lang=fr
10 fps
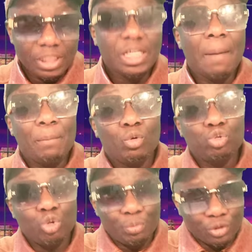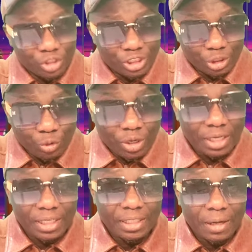il y a beaucoup d'opportunités au
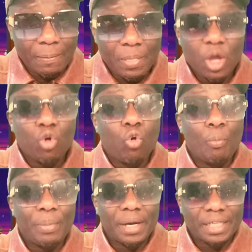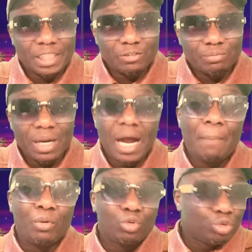Canada comparativement à
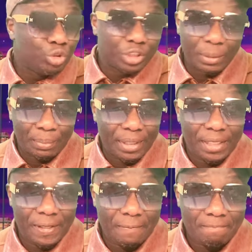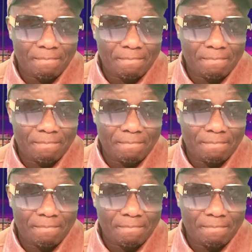beaucoup d'autres pays.